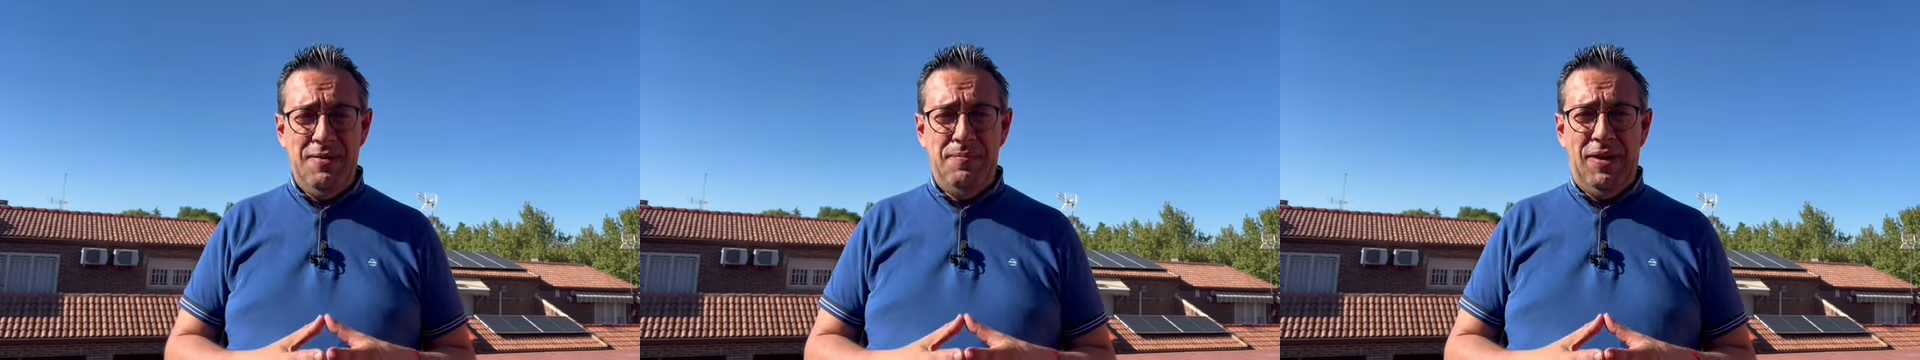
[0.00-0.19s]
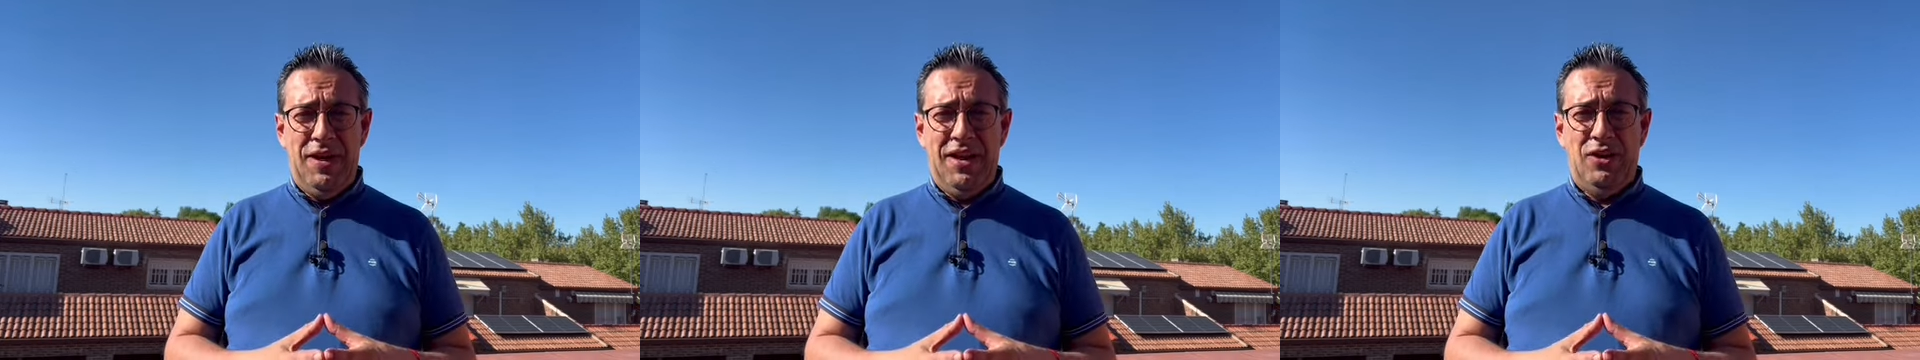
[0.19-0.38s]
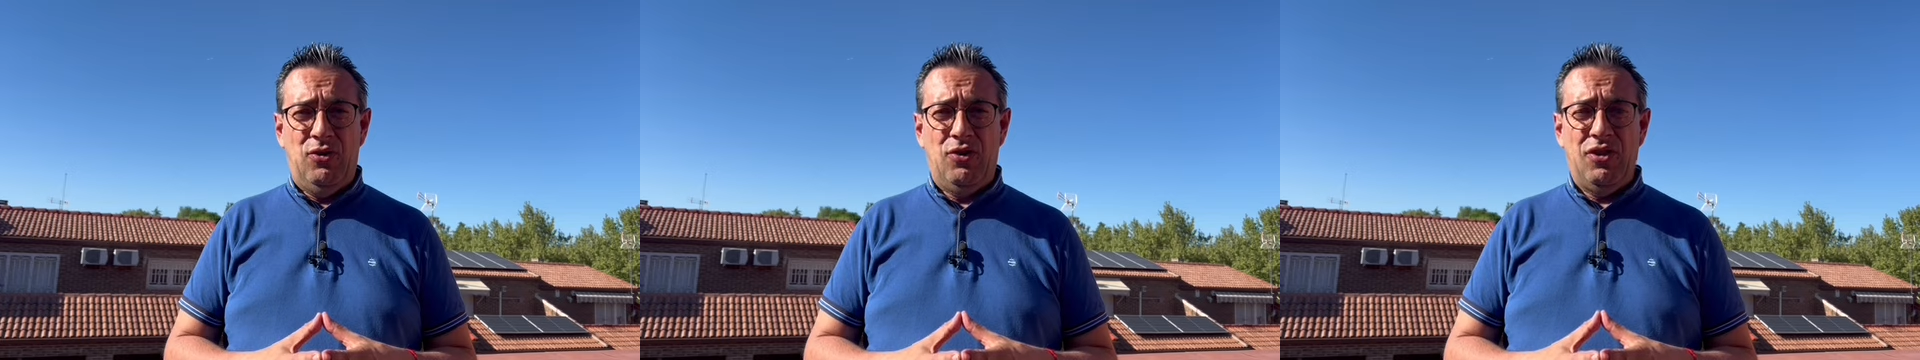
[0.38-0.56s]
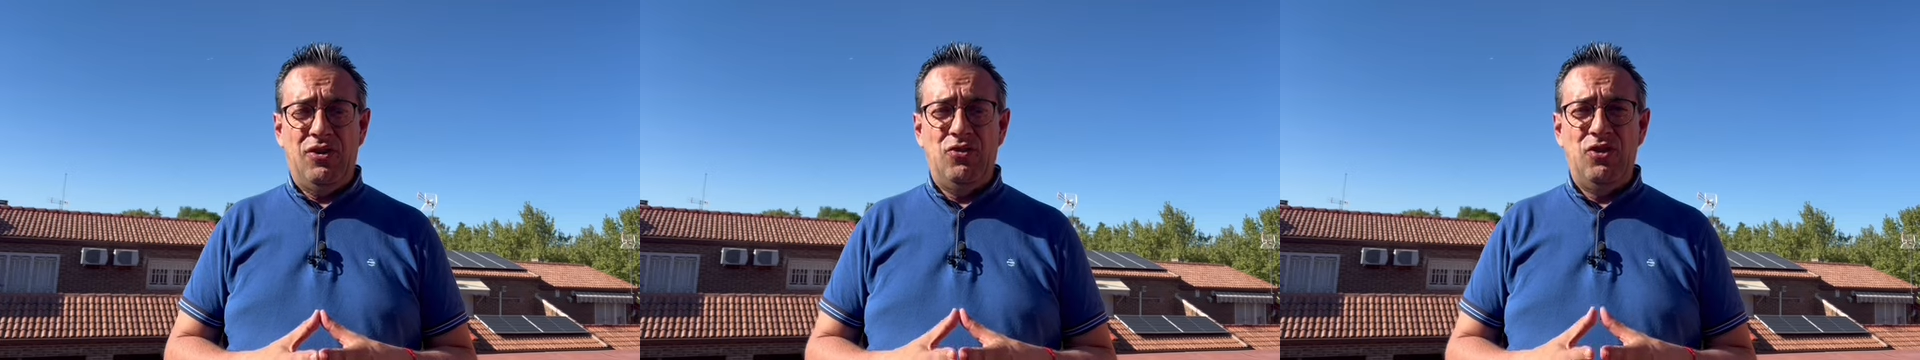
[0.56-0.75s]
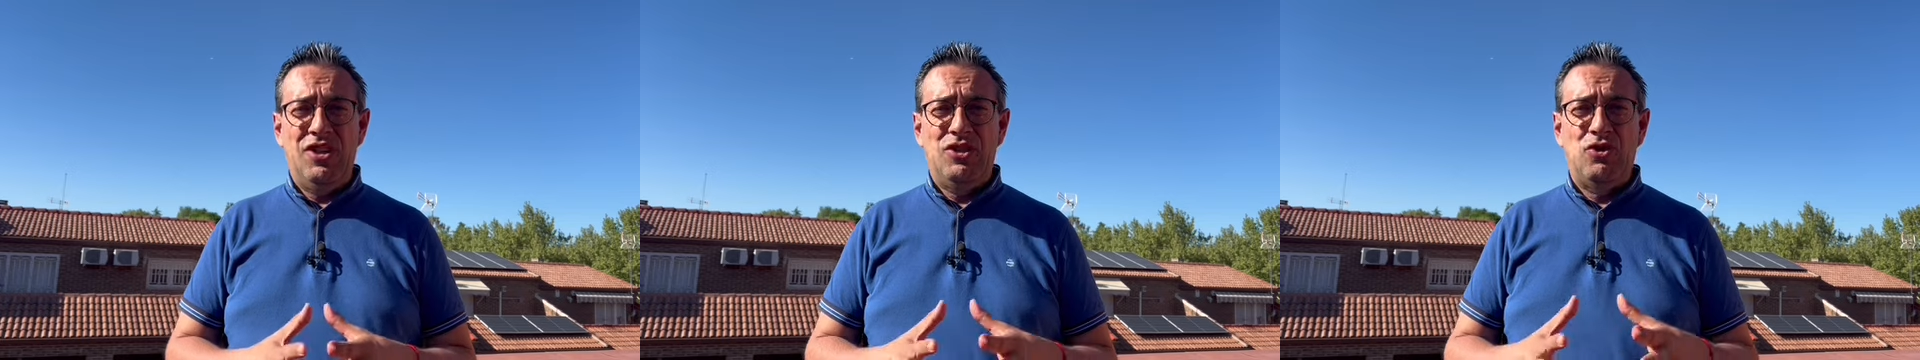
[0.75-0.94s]
para
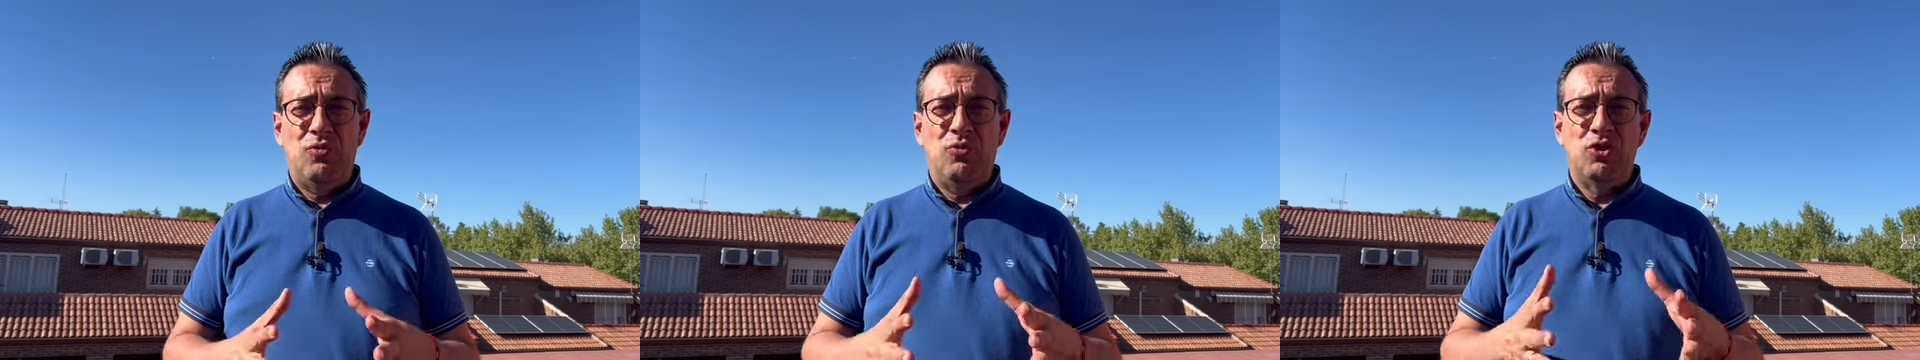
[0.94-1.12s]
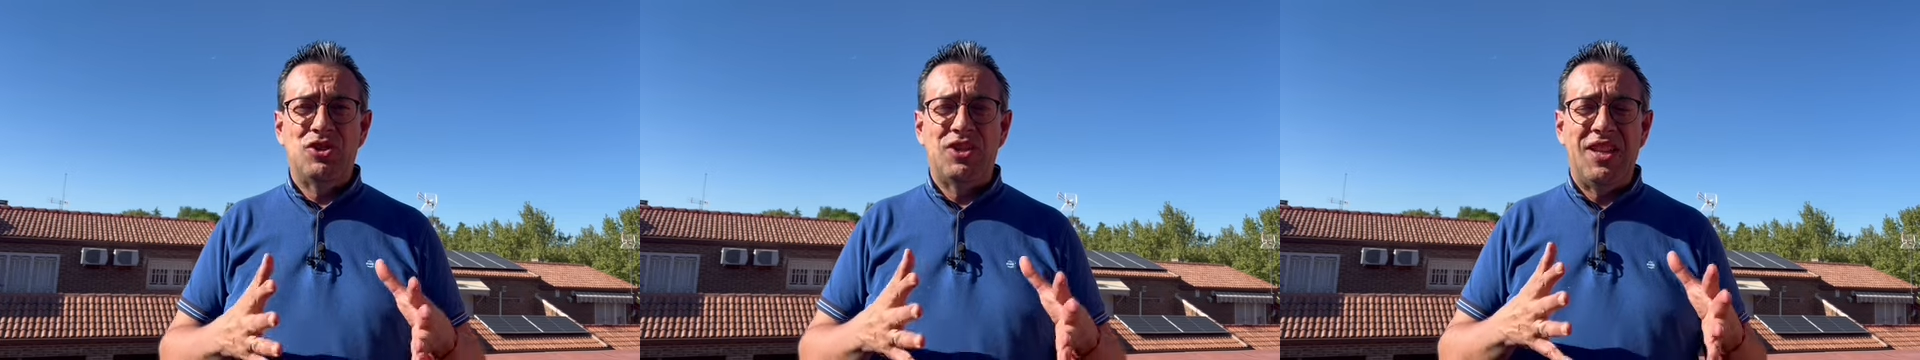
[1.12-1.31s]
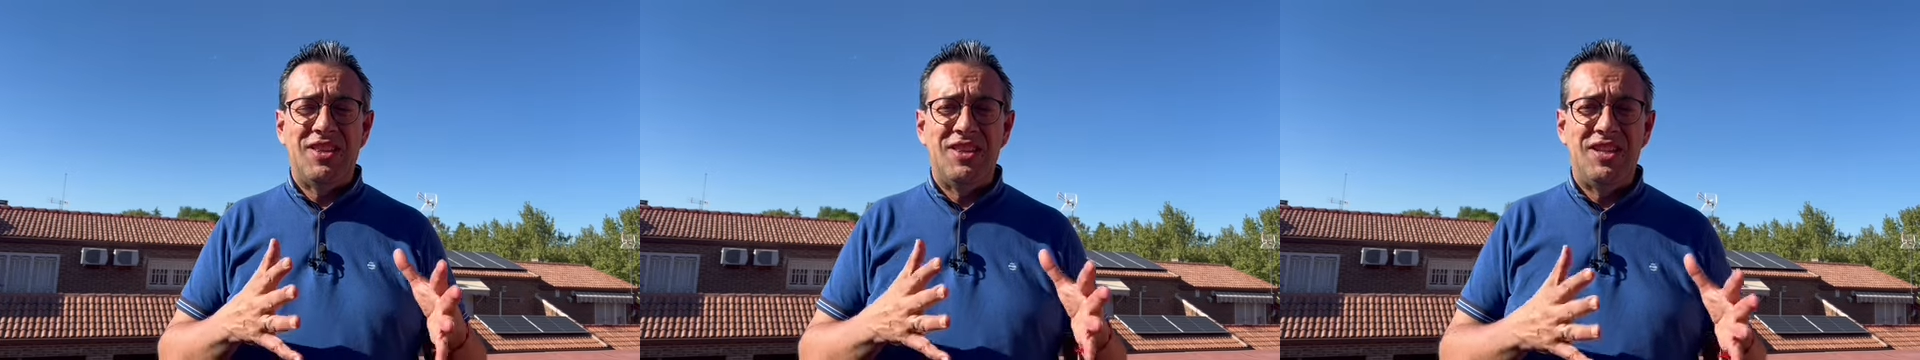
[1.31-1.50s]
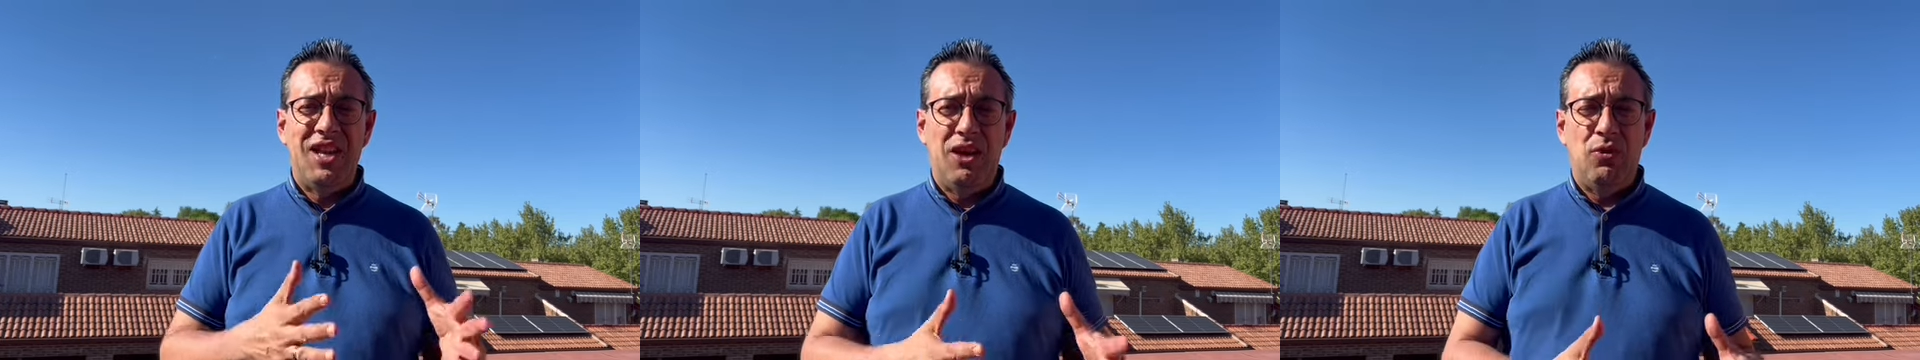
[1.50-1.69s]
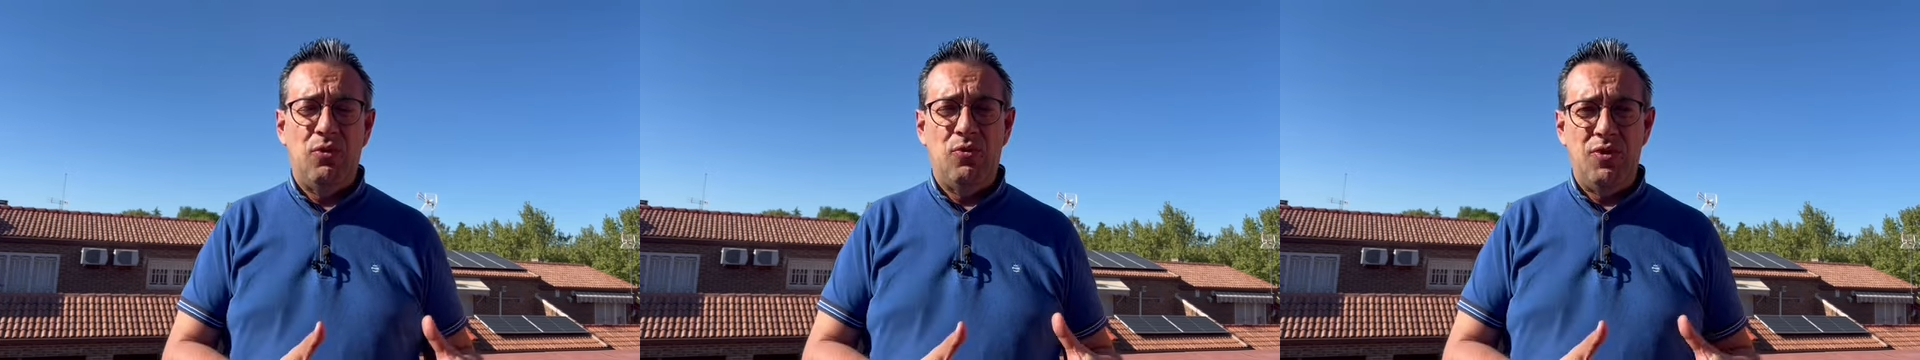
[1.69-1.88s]
corredores como
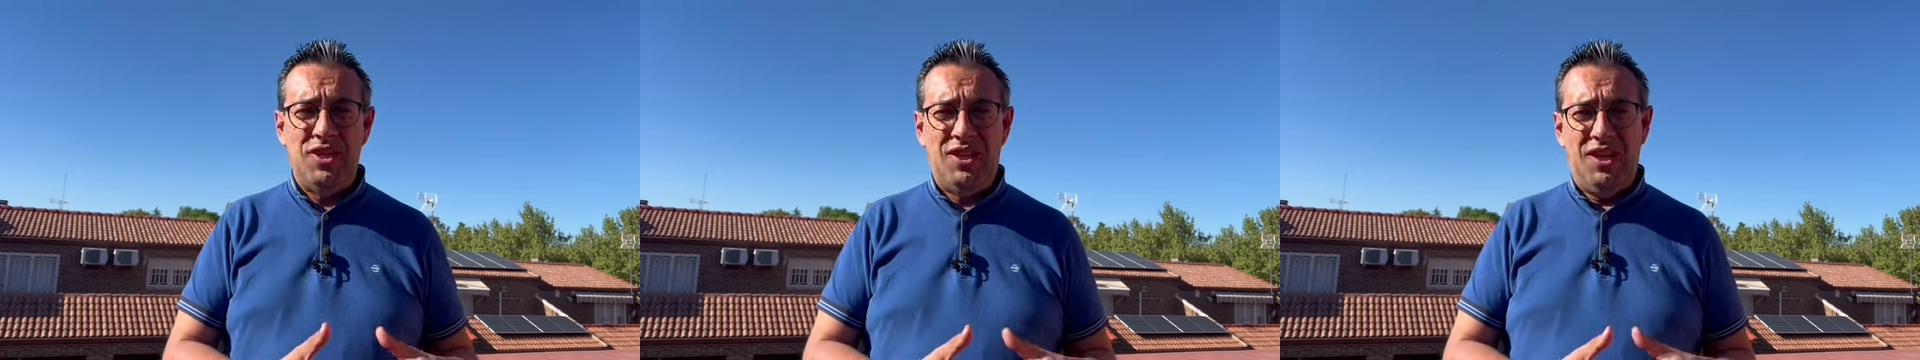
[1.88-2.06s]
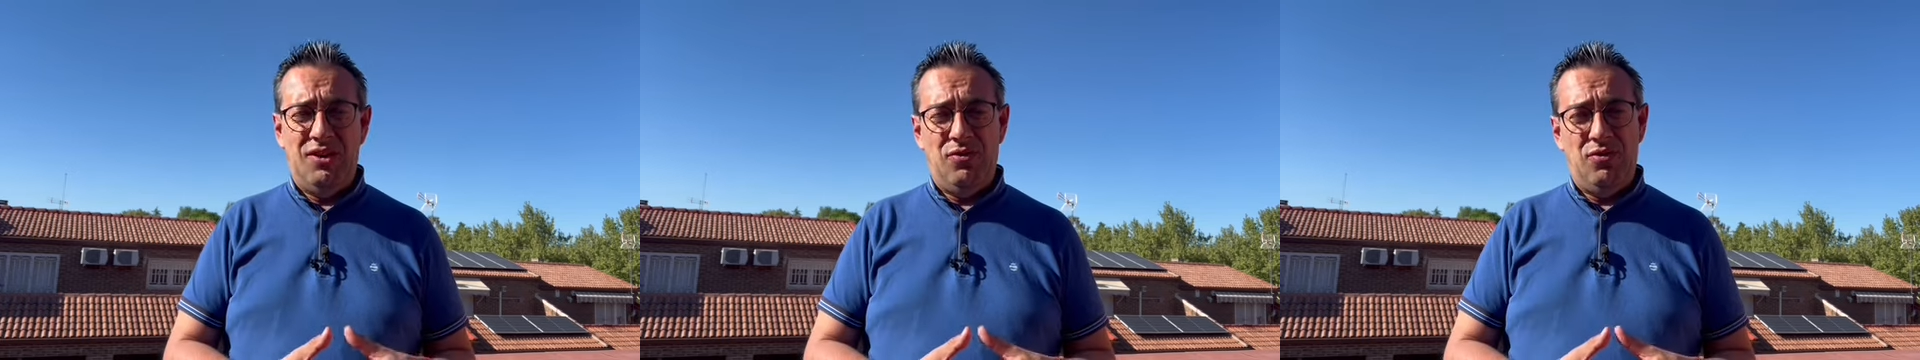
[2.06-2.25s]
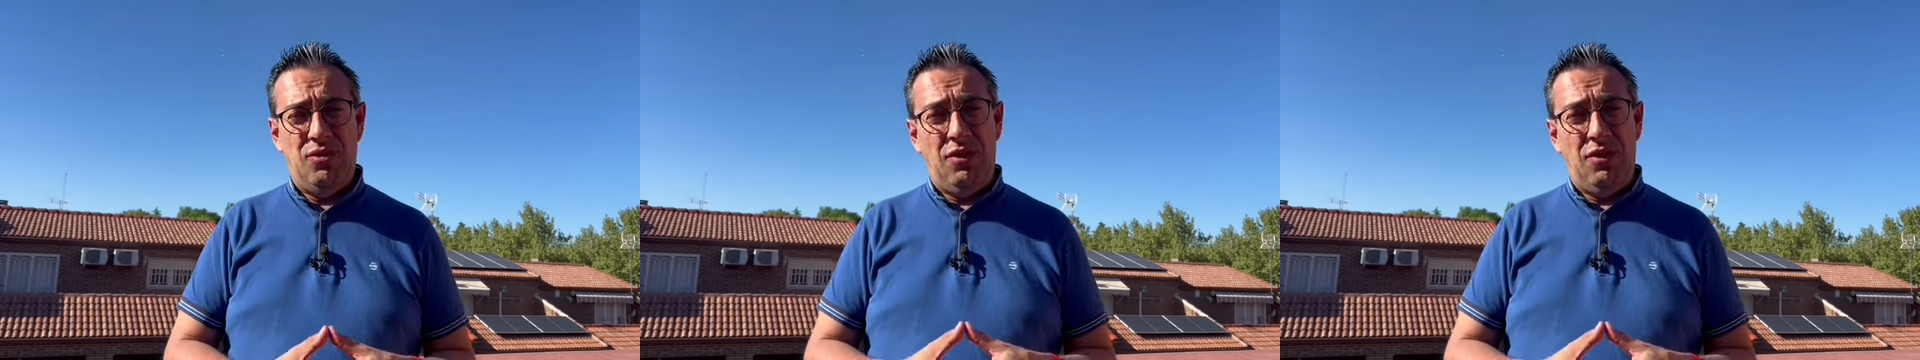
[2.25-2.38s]
Santiago Buitrago,